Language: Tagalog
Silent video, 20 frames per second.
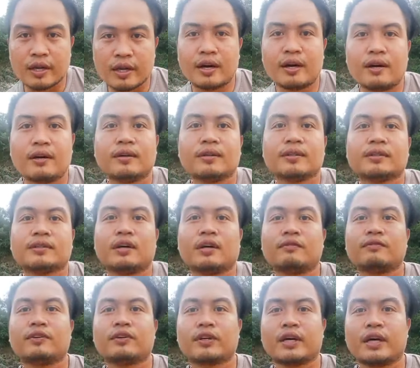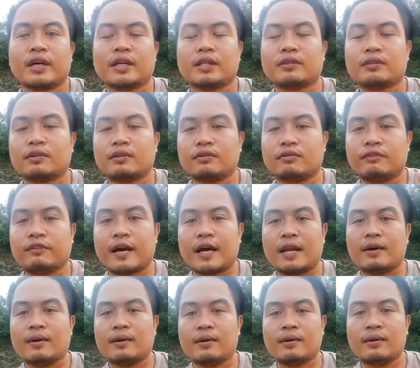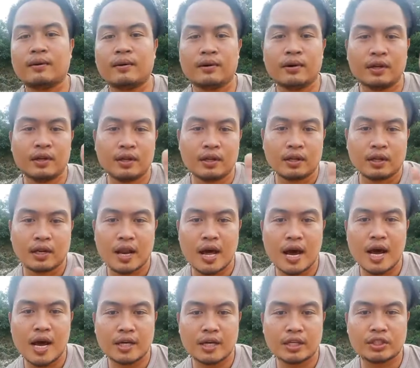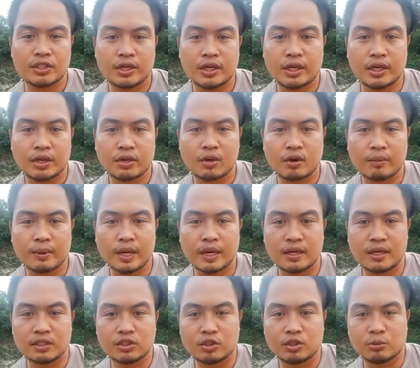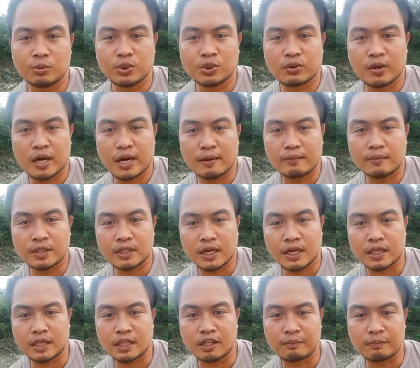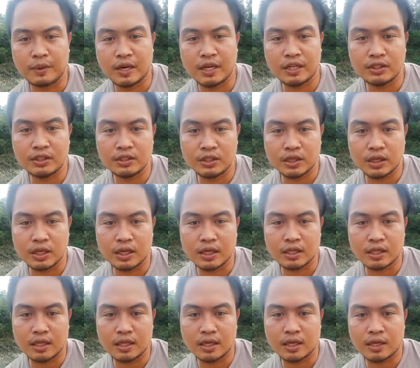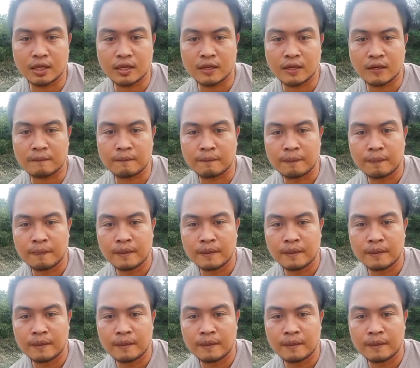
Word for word: ayon don't forget to follow, like, share, comment, and subscribe sa ating page at uh,